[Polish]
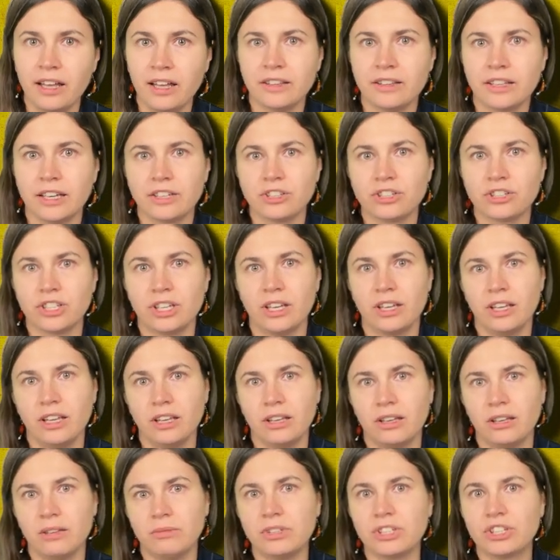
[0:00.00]
Także
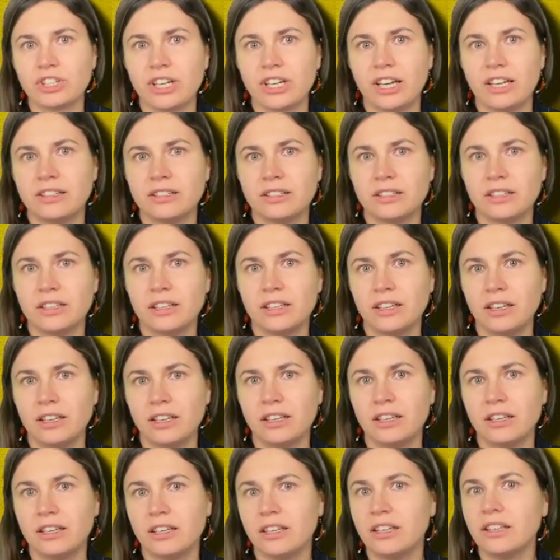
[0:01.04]
e, mieszkańcy
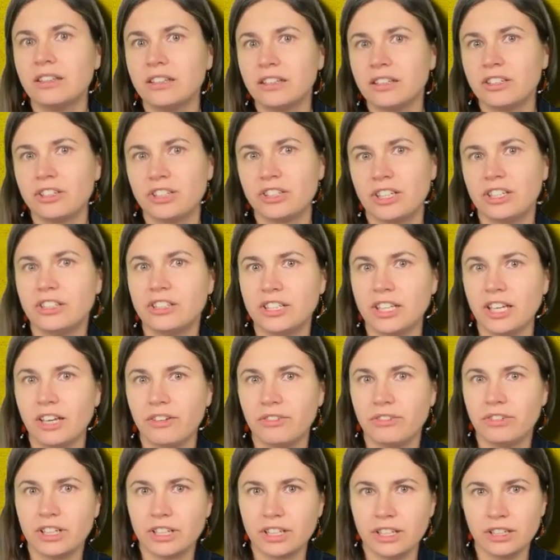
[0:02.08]
innych części
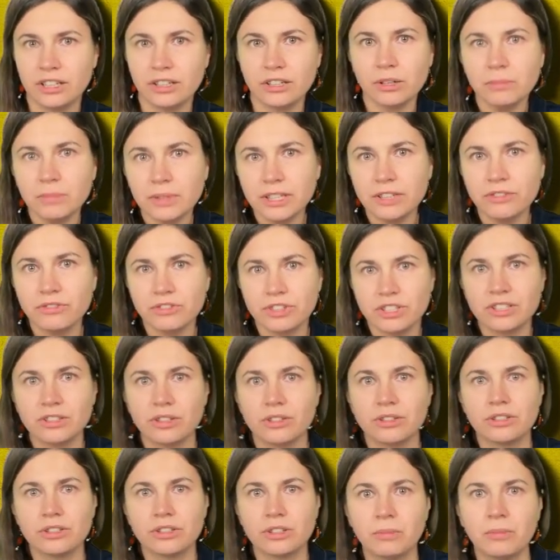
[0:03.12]
Afryki robili
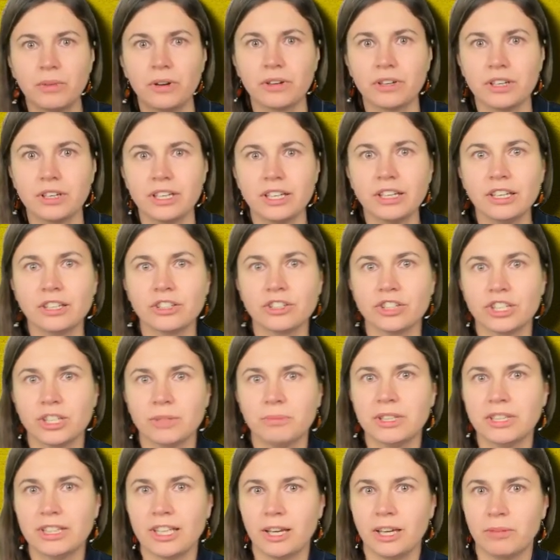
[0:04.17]
wszystko, co mogli,
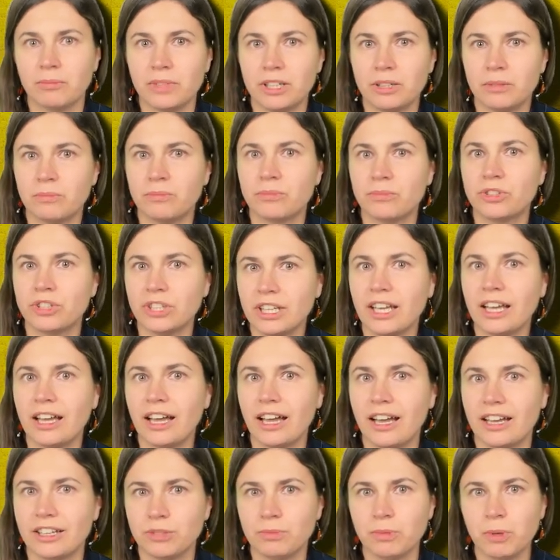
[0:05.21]
żeby tam
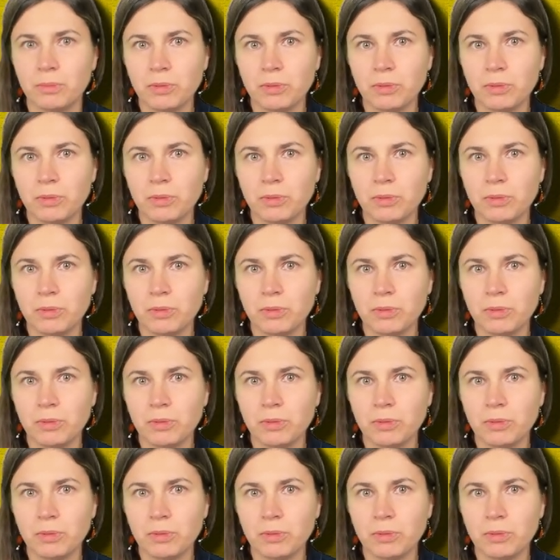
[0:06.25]
przyjechać.